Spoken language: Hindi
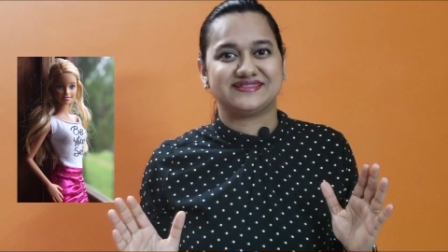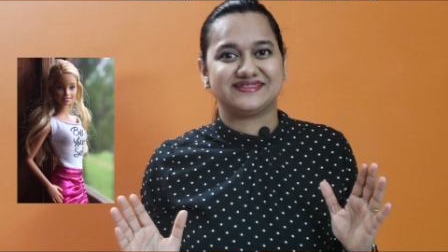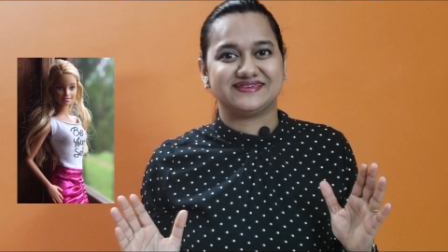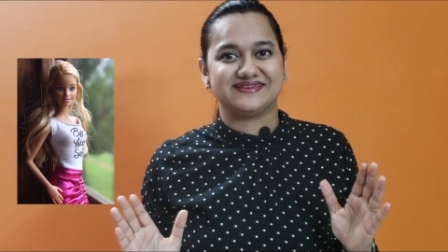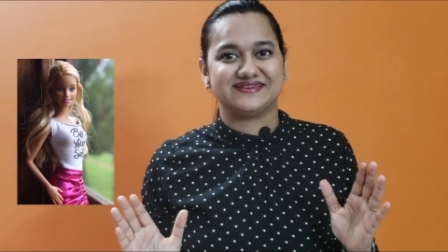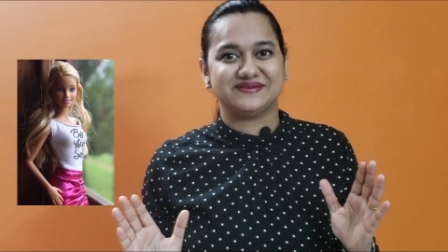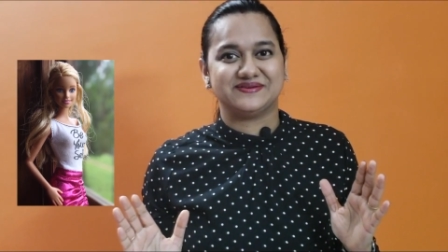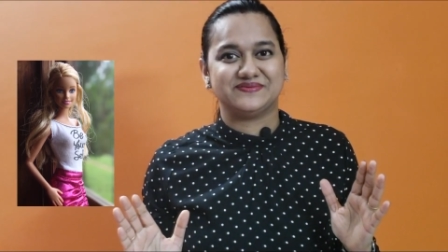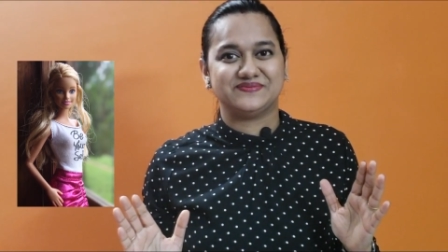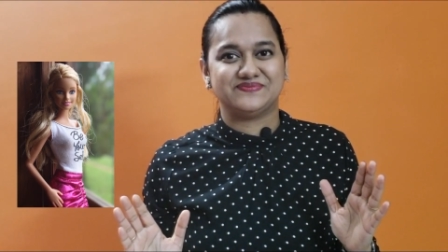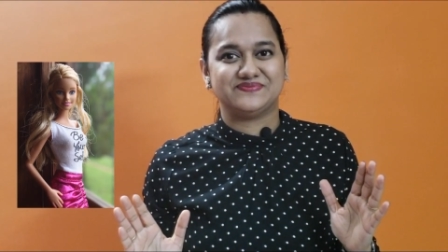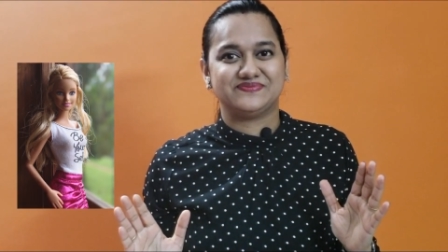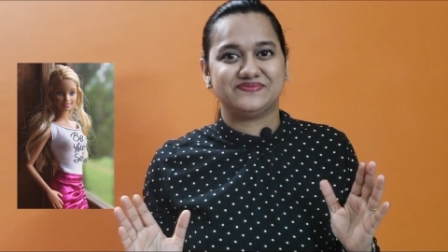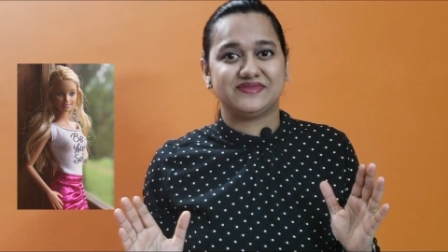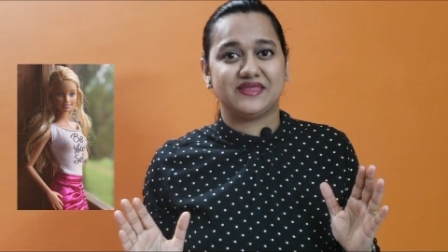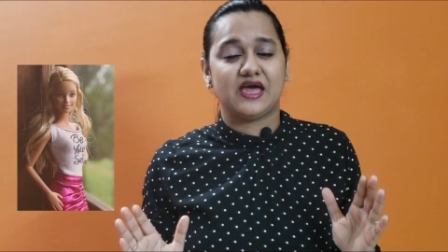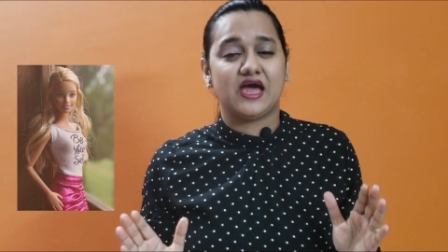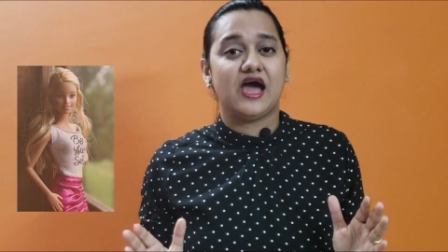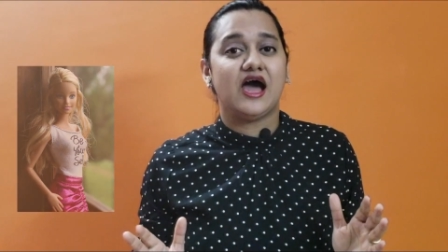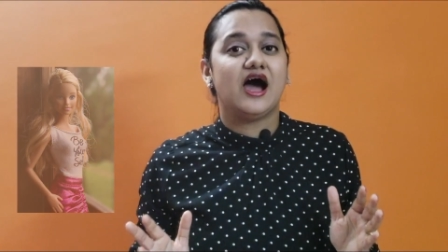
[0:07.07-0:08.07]
थी
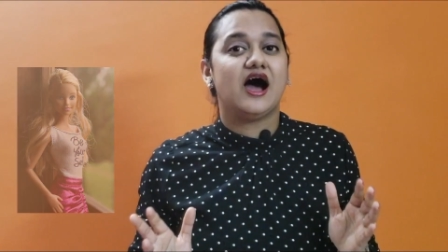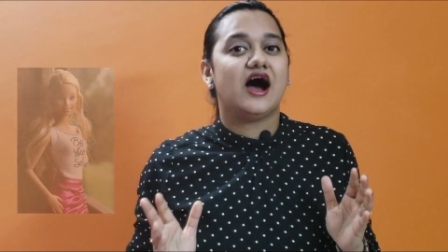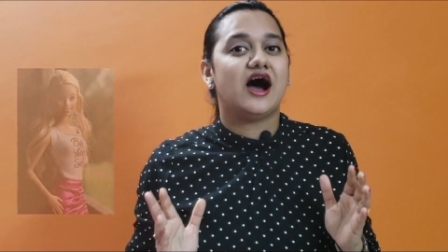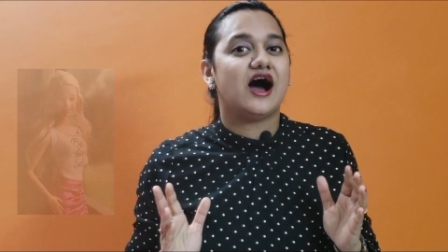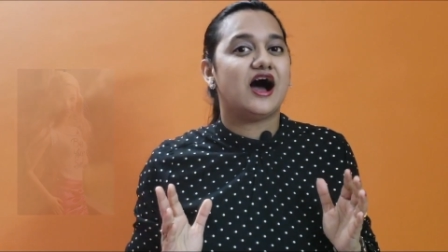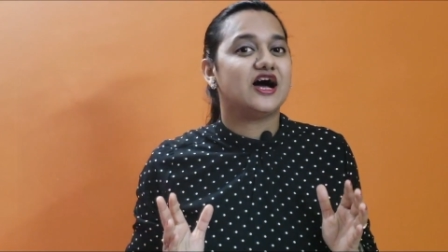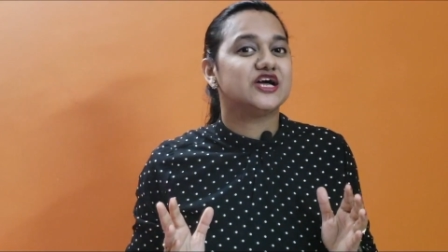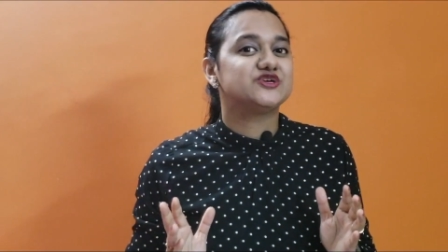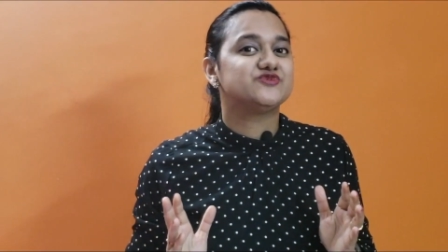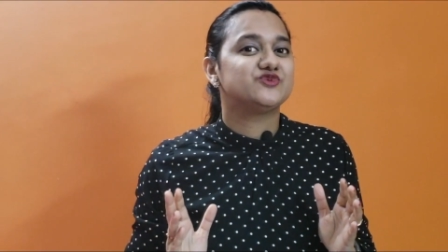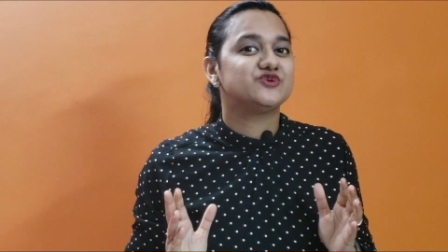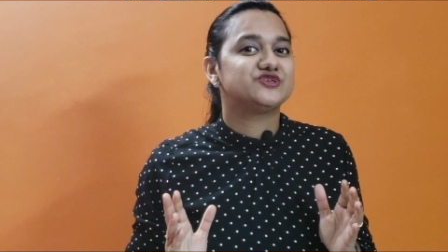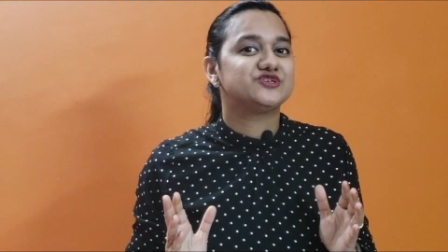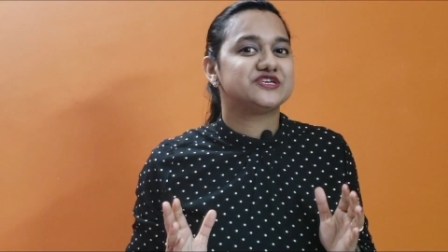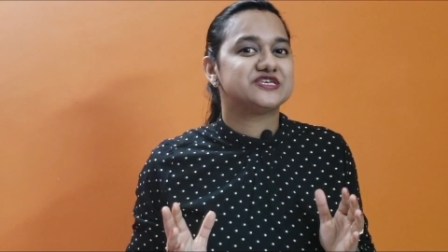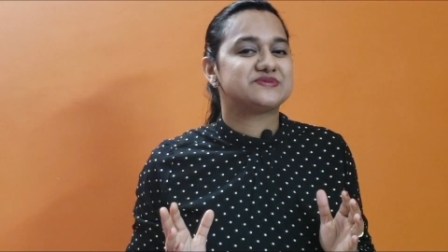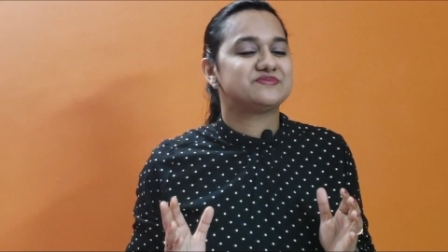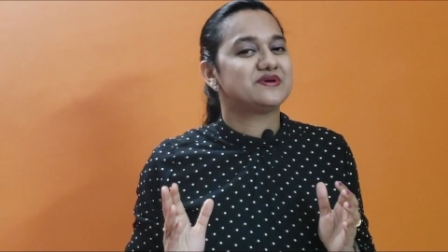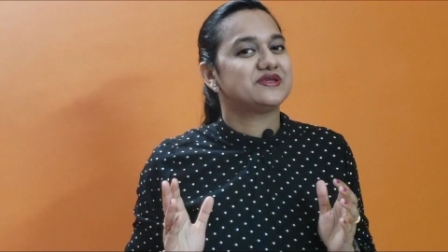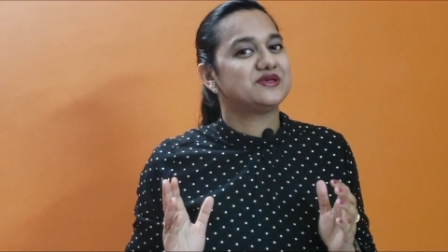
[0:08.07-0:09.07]
आज वो
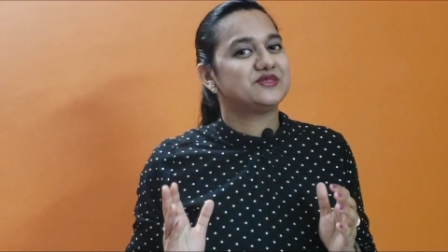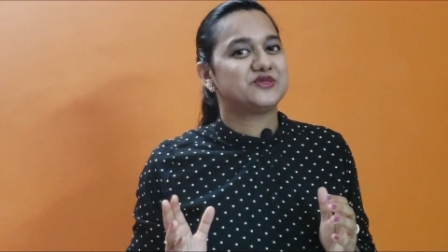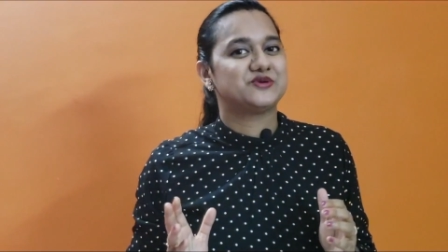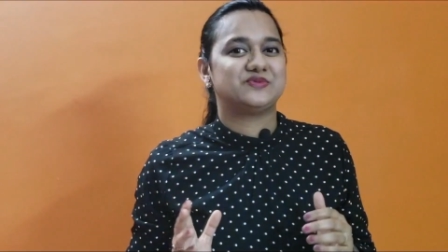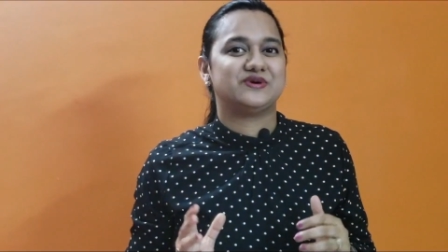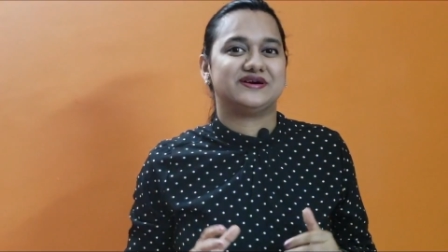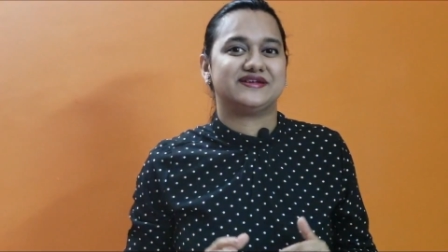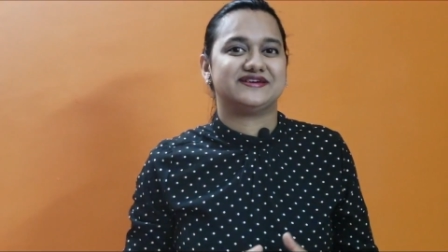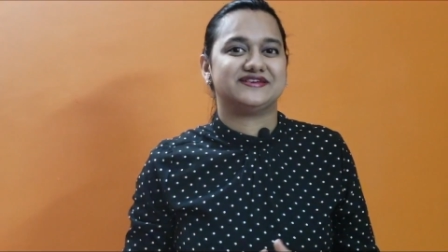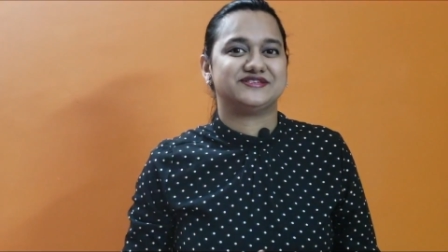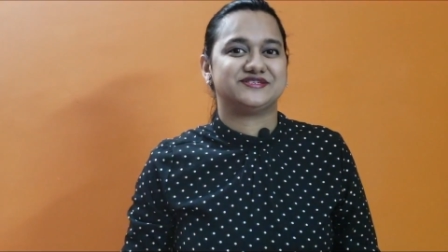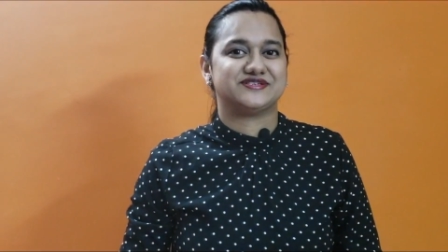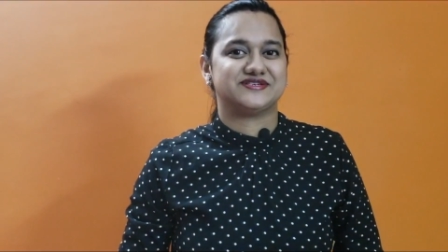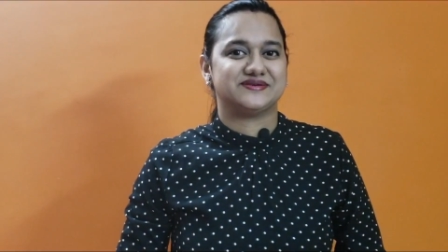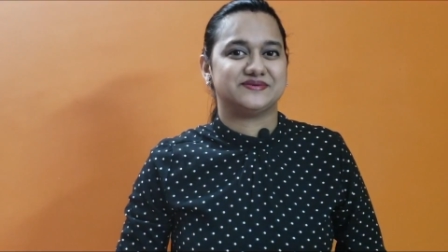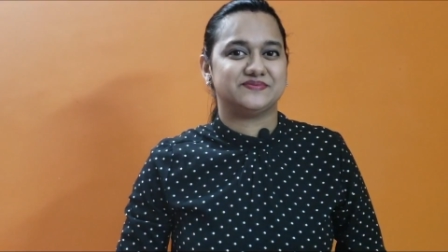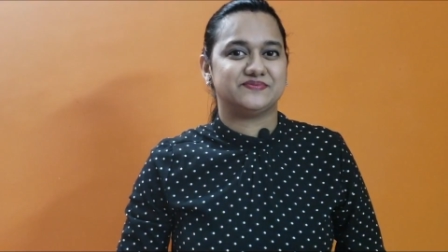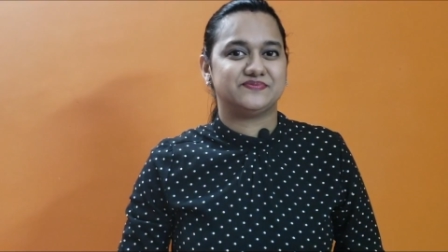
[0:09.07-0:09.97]
चीज़ मैंने दोबारा जी